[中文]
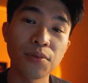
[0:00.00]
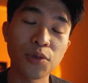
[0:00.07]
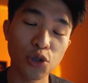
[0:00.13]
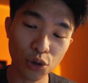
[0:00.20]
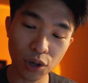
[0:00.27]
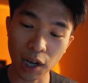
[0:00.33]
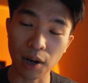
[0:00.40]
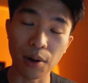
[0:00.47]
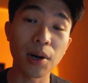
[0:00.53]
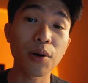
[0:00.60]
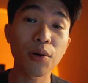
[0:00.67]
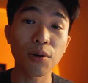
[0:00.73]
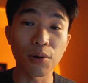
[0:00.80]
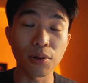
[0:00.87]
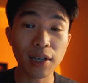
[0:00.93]
所以好
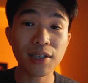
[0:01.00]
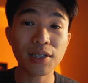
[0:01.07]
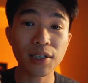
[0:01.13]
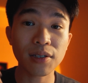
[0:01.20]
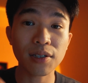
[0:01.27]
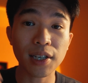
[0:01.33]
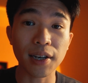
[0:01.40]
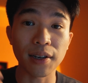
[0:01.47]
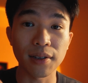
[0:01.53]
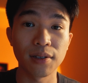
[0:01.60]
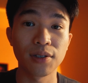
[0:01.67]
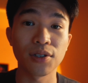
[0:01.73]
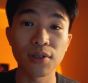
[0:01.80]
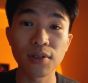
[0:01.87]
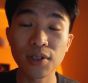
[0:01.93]
好活在现在，
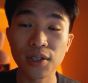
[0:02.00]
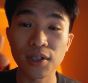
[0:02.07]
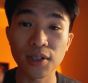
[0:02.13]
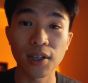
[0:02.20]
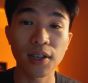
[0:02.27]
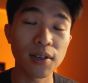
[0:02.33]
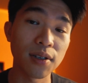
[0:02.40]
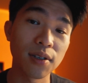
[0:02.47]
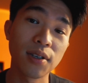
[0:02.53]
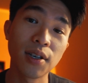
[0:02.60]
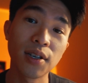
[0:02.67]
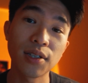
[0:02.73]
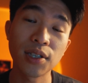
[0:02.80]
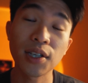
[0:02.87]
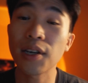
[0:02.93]
此时此刻。
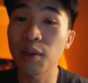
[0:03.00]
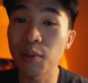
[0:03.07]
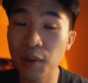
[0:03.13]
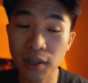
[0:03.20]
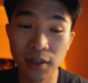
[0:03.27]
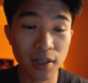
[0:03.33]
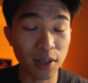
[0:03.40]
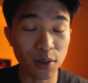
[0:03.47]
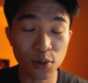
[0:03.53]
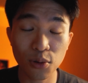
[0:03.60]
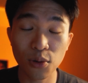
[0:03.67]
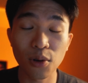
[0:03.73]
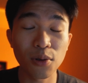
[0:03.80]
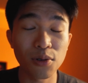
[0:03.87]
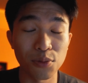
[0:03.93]
这个影片结束
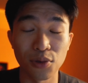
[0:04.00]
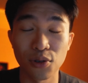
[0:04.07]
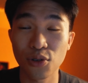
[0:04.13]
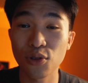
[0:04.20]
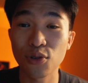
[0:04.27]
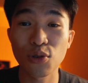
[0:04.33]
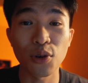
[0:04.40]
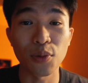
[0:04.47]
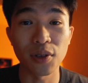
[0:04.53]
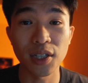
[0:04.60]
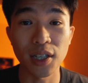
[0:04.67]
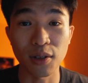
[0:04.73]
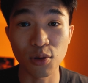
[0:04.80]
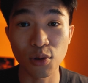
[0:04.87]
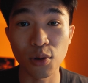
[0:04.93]
过后，你们就去做你们
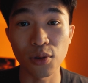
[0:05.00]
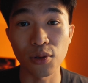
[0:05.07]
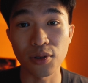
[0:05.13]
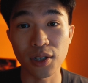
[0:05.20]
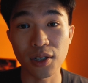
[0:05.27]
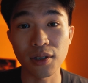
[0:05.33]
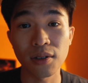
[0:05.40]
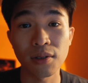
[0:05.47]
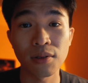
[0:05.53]
想做的东西，